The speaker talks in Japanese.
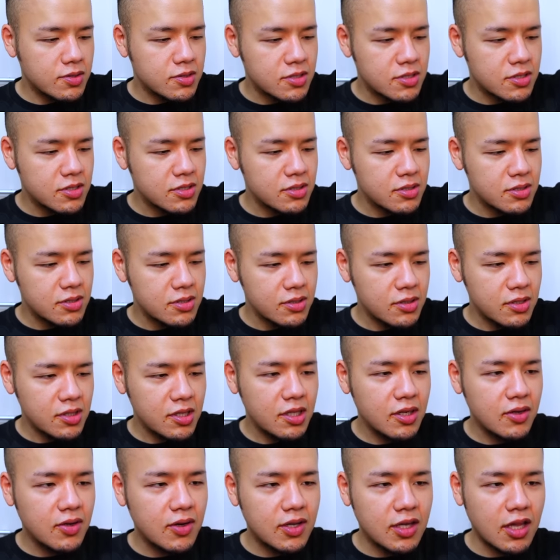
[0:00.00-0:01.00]
続い
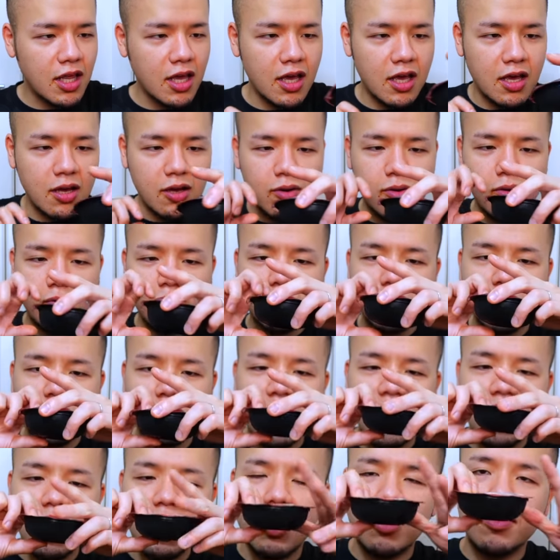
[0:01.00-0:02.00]
てはね、こち
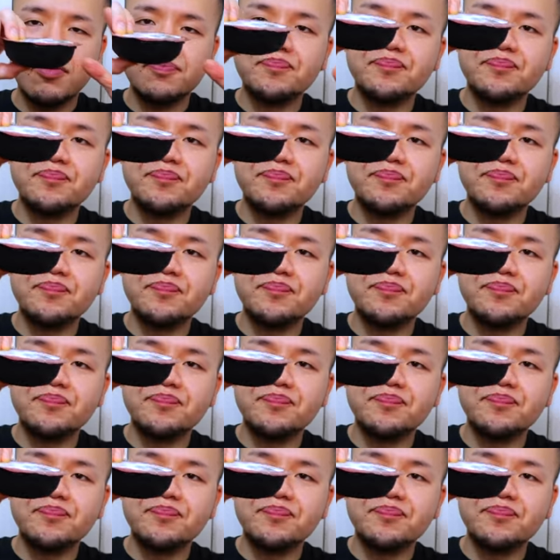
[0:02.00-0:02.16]
ら、